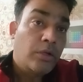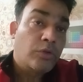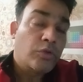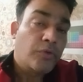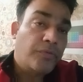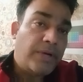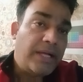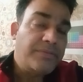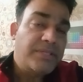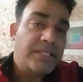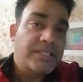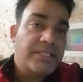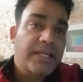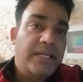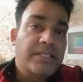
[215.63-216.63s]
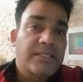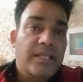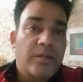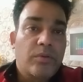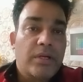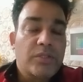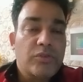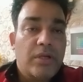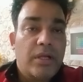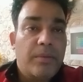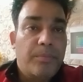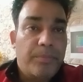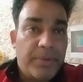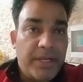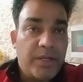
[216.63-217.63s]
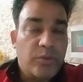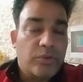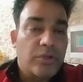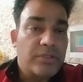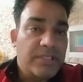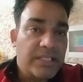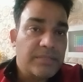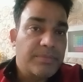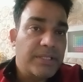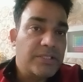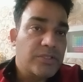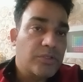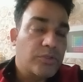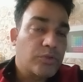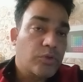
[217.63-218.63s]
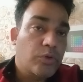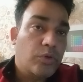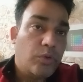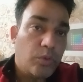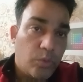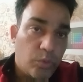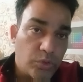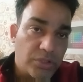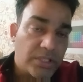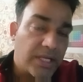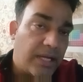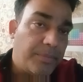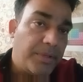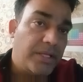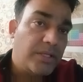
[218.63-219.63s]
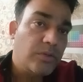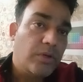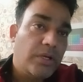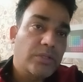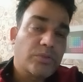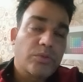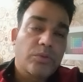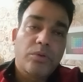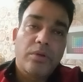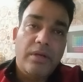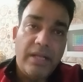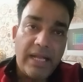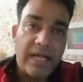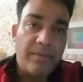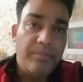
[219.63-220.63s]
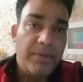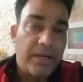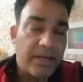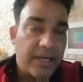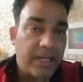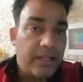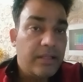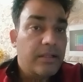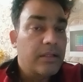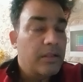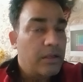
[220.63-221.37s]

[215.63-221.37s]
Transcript: तो फाइव सिक्सटी एट सर्कुलर जो है प्री टू थाउजेंड सिक्स पेंशनर्स को उसका भी जो है सो लाभ मिल रहा है